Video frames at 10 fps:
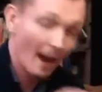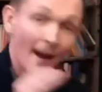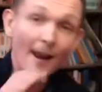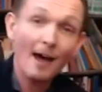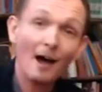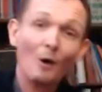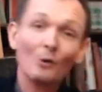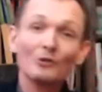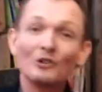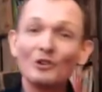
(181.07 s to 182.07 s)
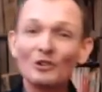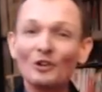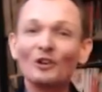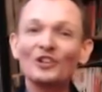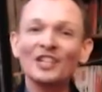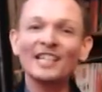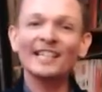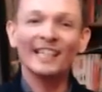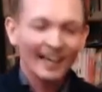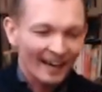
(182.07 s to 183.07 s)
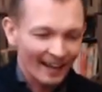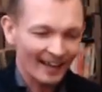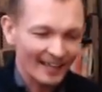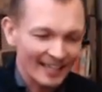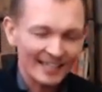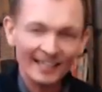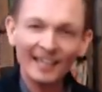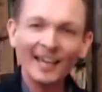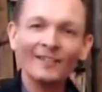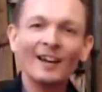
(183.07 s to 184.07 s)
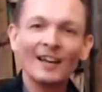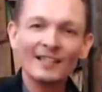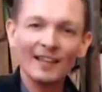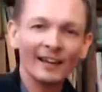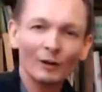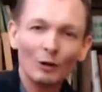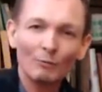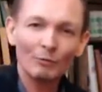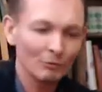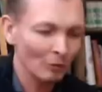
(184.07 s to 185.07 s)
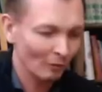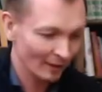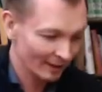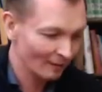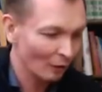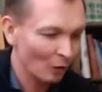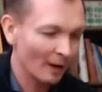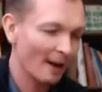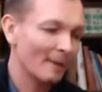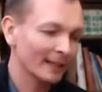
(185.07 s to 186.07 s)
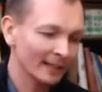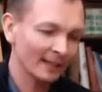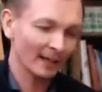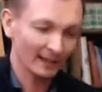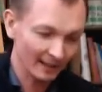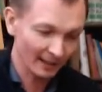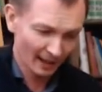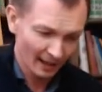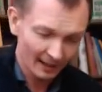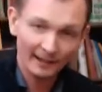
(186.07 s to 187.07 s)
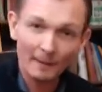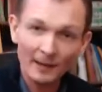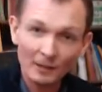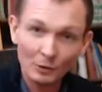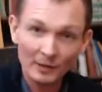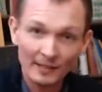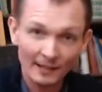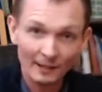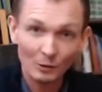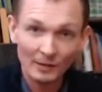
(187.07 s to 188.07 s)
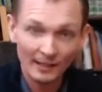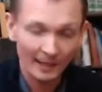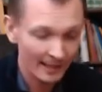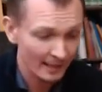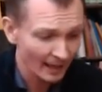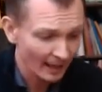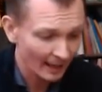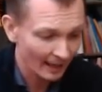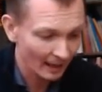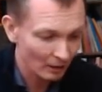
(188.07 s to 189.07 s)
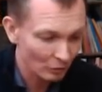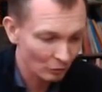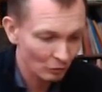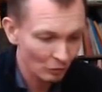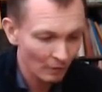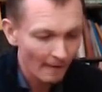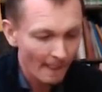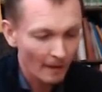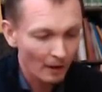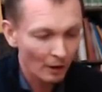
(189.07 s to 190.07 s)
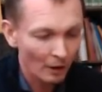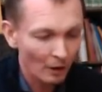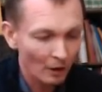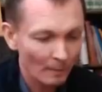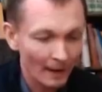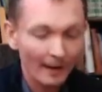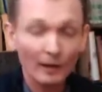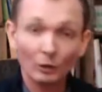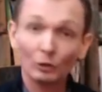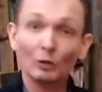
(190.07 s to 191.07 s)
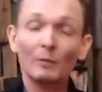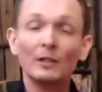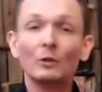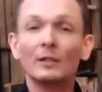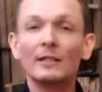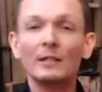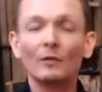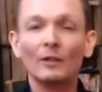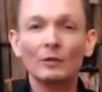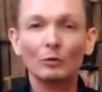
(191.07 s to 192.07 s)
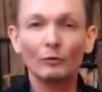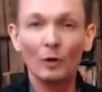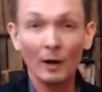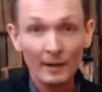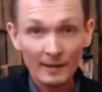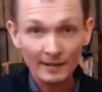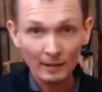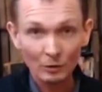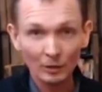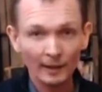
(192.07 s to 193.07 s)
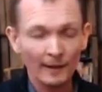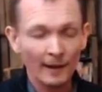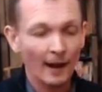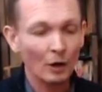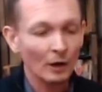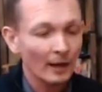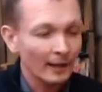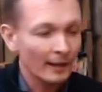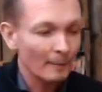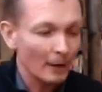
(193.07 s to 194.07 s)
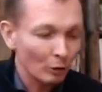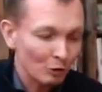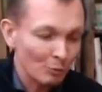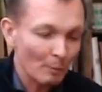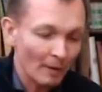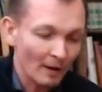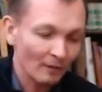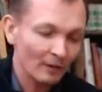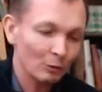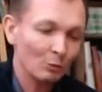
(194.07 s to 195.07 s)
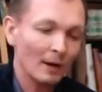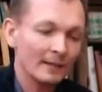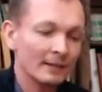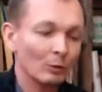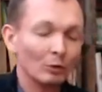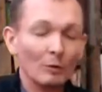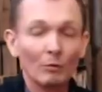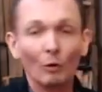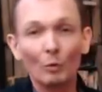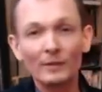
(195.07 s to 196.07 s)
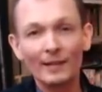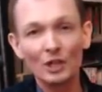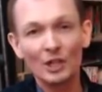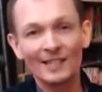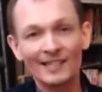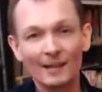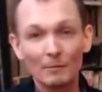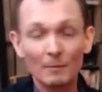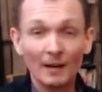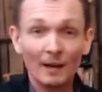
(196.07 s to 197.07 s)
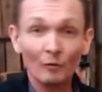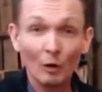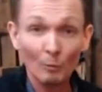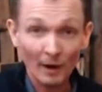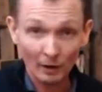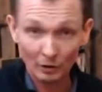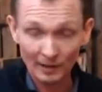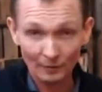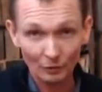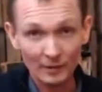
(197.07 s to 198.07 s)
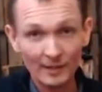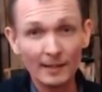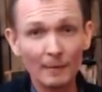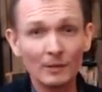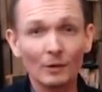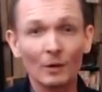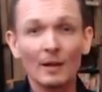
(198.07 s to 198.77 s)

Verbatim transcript: Là, on change de registre. Là, il s'énerve, ça rigole plus. On voit Dave Grohl à la batterie là, qui, tabasse sur ses, caisses. Et du coup, euh, ben là, Kurt Cobain utilise en fait une voix saturée. Alors, il n'a malheureusement pas vécu assez longtemps pour qu'on sache si s'abîmait la voix ou pas lorsqu'il faisait ça, parce que